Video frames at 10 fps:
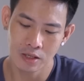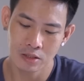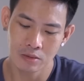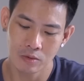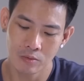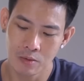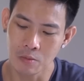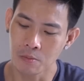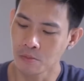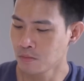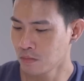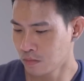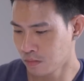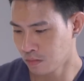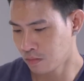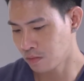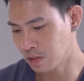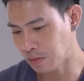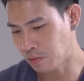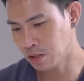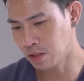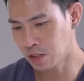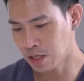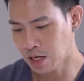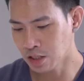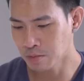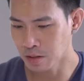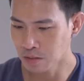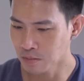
ถ้าสมมติว่าผมเซฟคนอื่นก็ได้ใช่ไหม